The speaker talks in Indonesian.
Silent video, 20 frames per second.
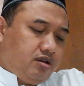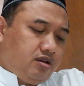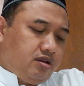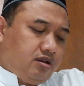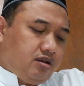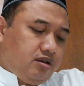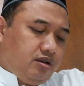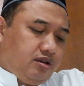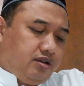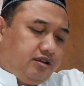
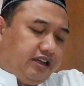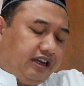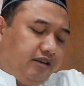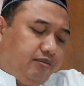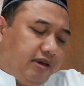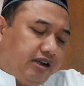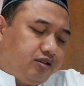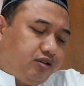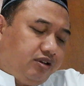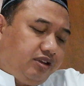jadi
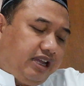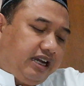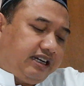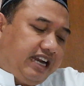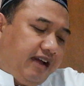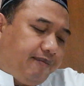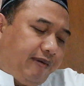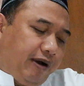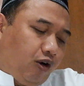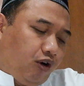maksudnya
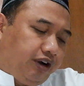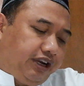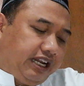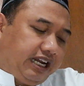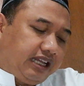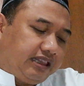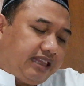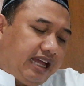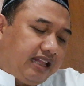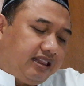kenapa kok
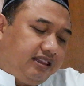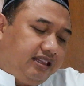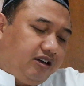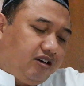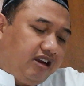diketati oleh